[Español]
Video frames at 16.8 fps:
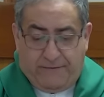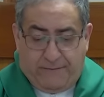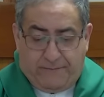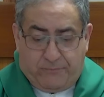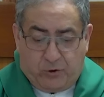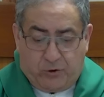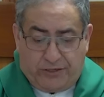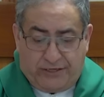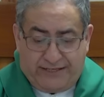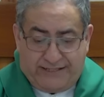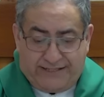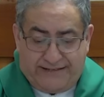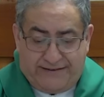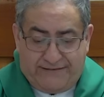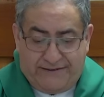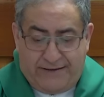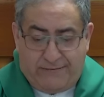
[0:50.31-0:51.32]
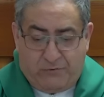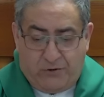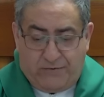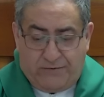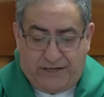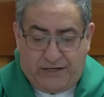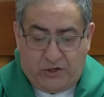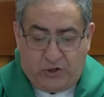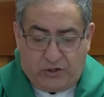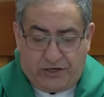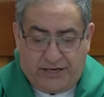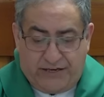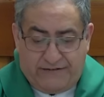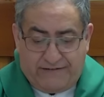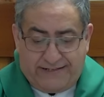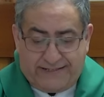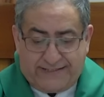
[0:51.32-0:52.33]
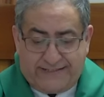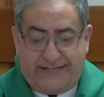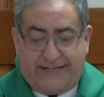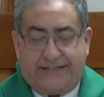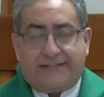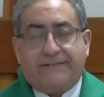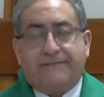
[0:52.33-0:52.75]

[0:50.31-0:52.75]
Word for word: porque sabía muy bien lo que iba a hacer.